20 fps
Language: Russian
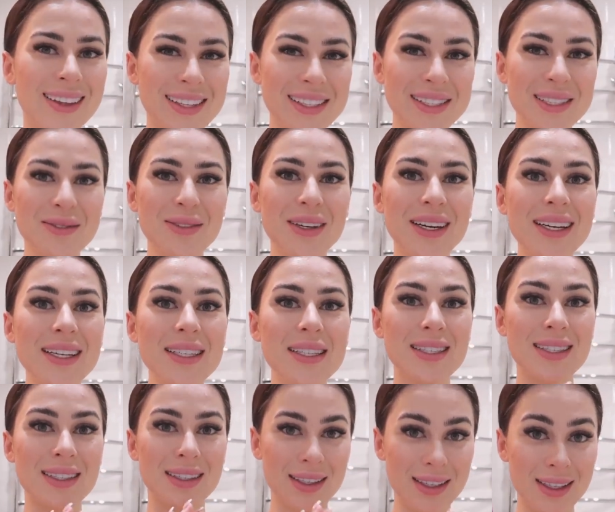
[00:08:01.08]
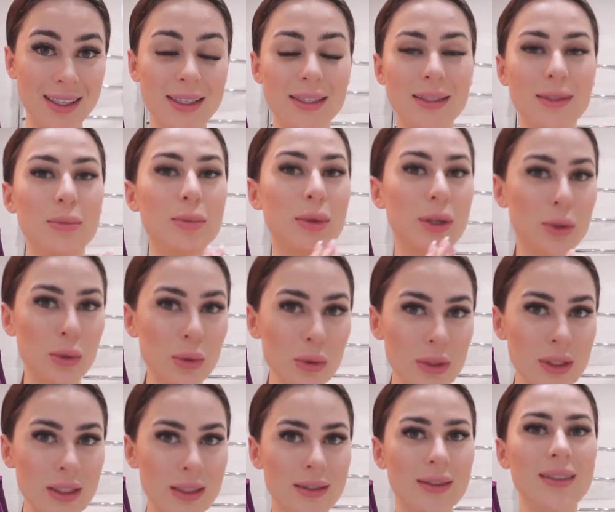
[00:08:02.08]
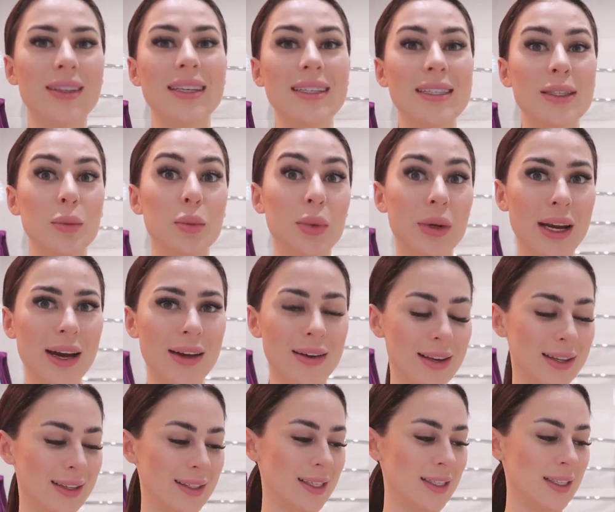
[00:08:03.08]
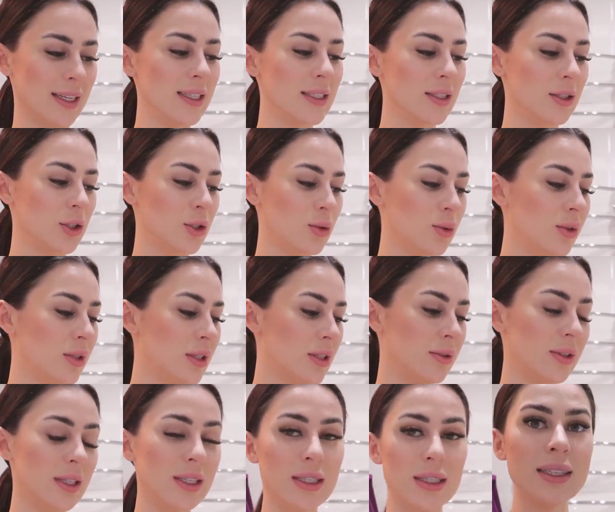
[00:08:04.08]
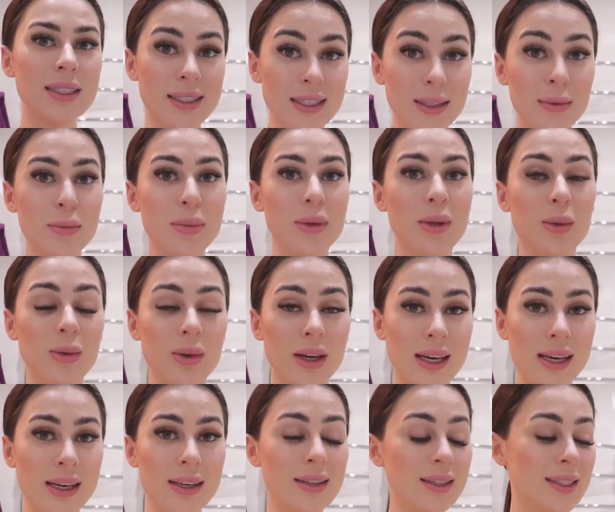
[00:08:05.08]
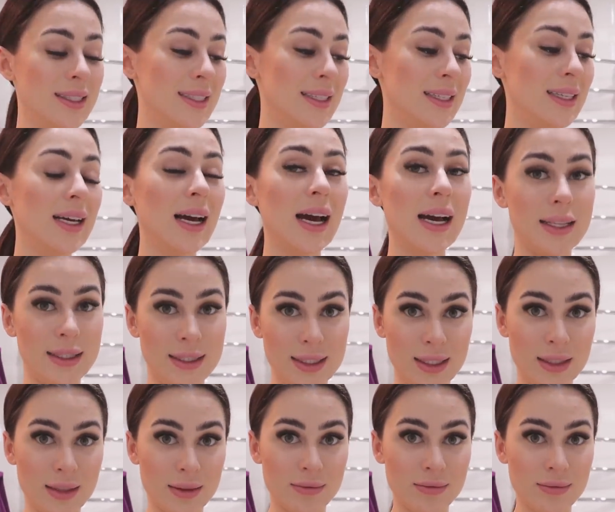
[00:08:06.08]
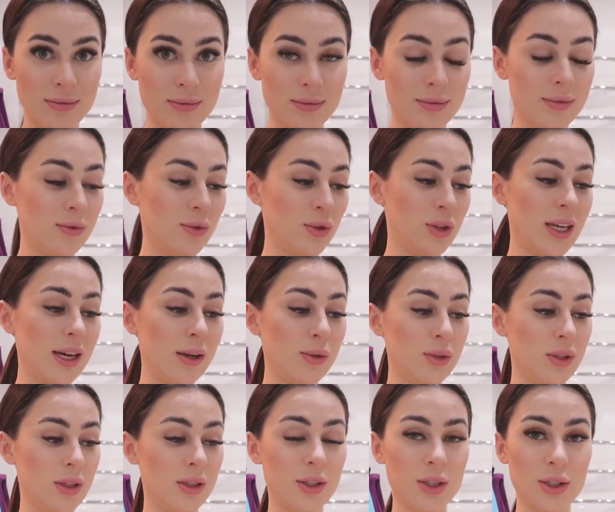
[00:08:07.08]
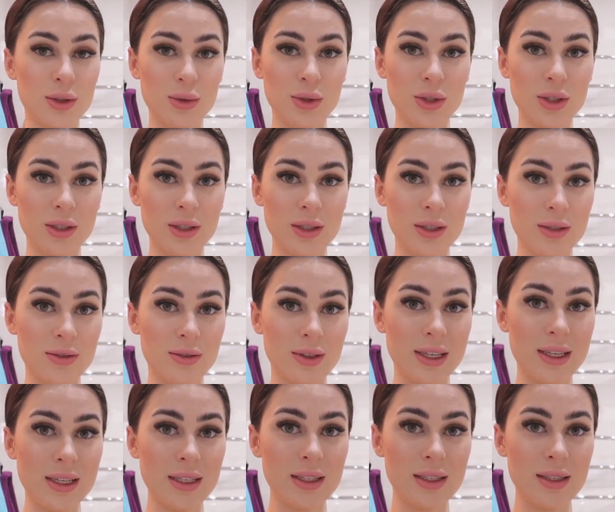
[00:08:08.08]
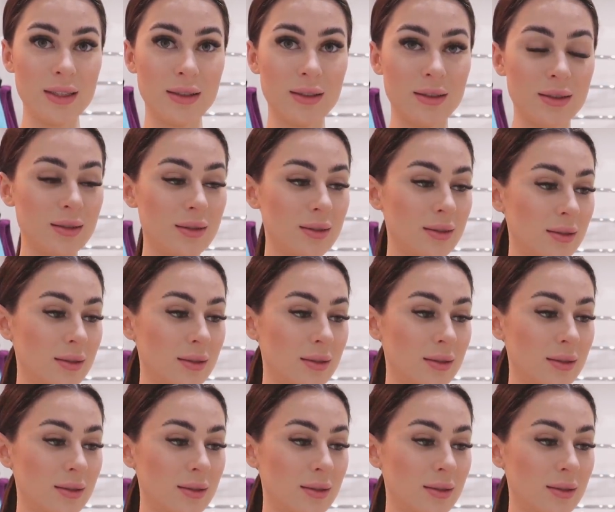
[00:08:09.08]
называется, если по-русски, если правильно сказать, эта штука называется Simple Way C1. Вот так вот эта штучка называется.